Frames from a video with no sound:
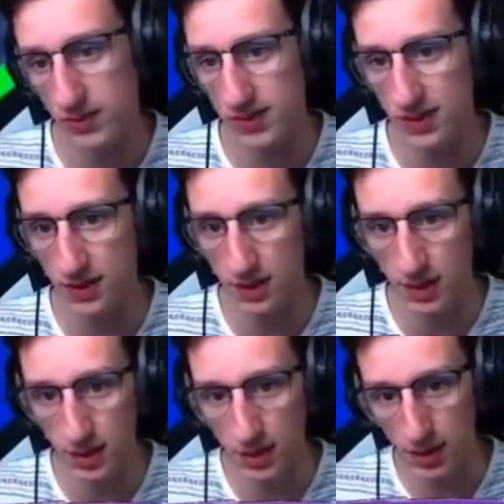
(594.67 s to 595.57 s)
C'est ça là.
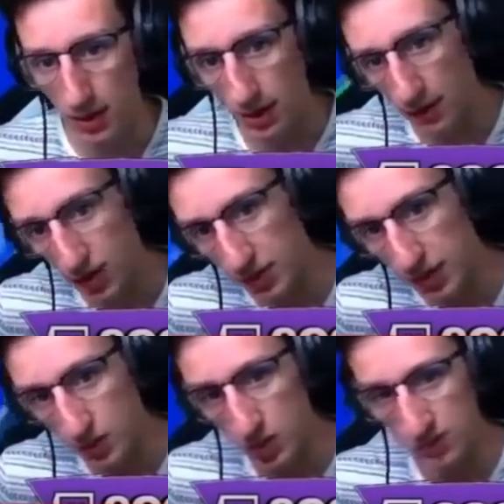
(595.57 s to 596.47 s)
Franchement,
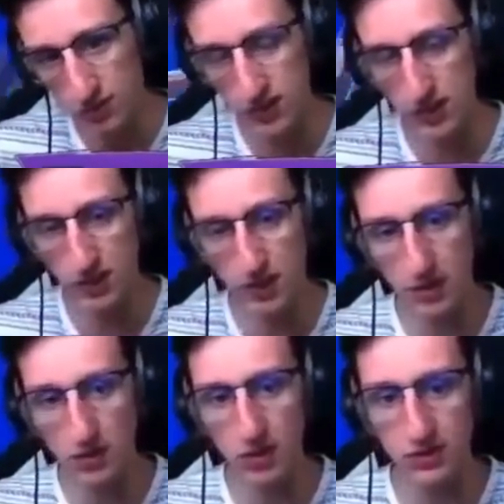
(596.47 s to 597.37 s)
les couleurs sont stylées. Hein.
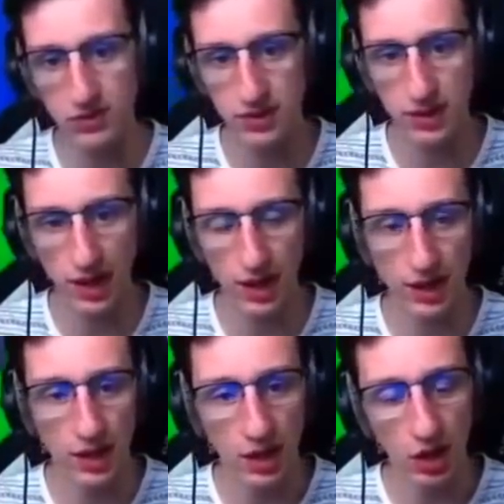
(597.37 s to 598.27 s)
Les couleurs ah il ah,
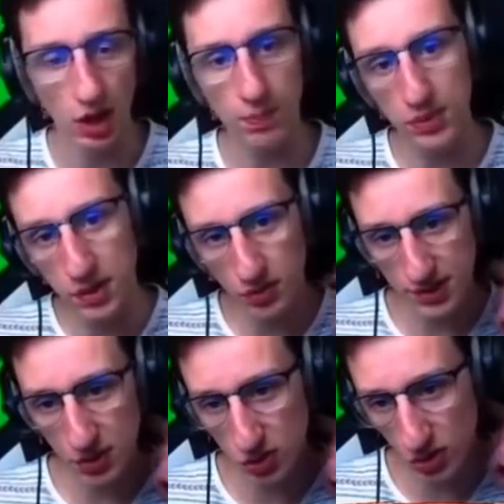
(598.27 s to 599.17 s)
euh, petit
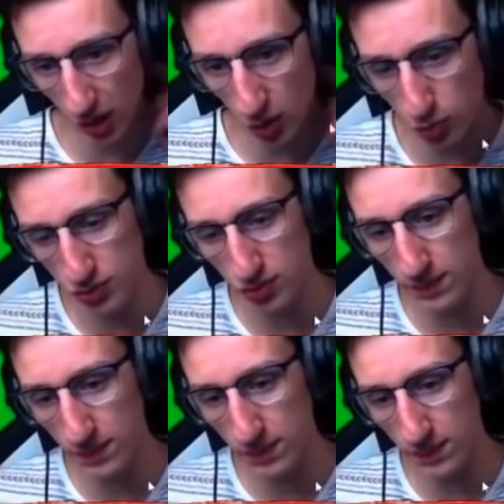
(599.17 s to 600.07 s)
conseil que je donnerai à bouseux,
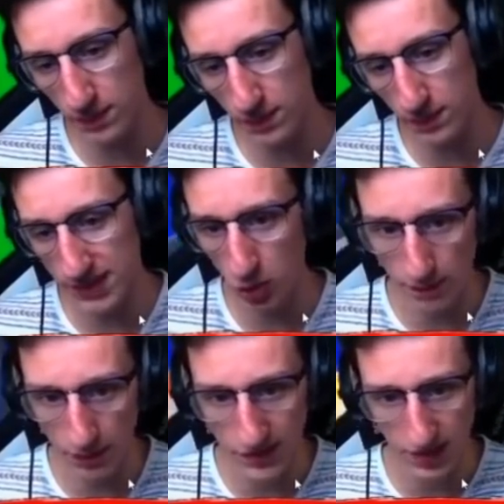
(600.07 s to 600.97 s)
c'est
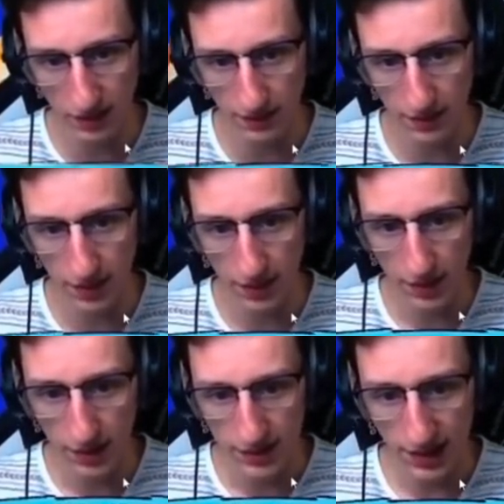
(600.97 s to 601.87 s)
d'enlever ça là.
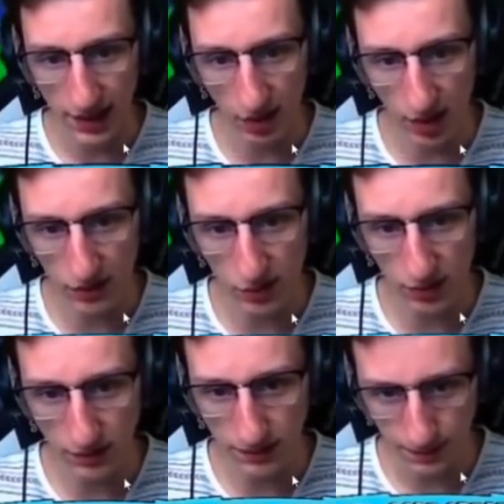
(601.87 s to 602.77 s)
Ça, il l'enlève, tu vois.